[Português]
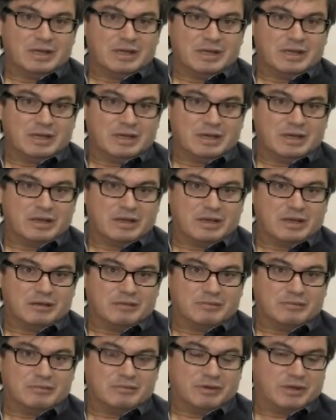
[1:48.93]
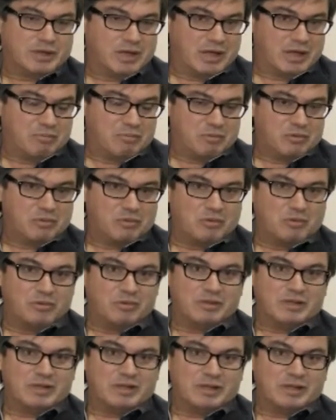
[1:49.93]
é, fica aí por
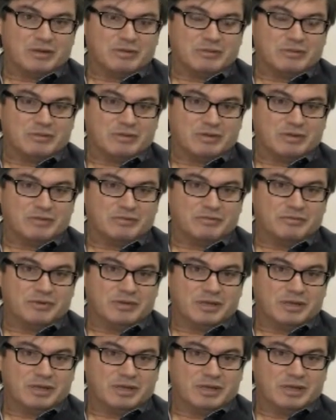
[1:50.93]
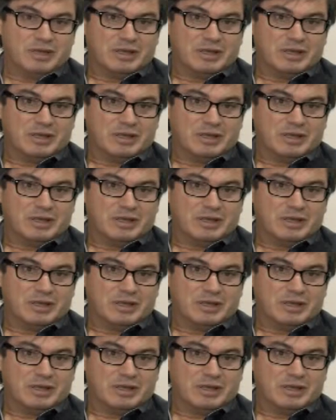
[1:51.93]
conta, inclusive,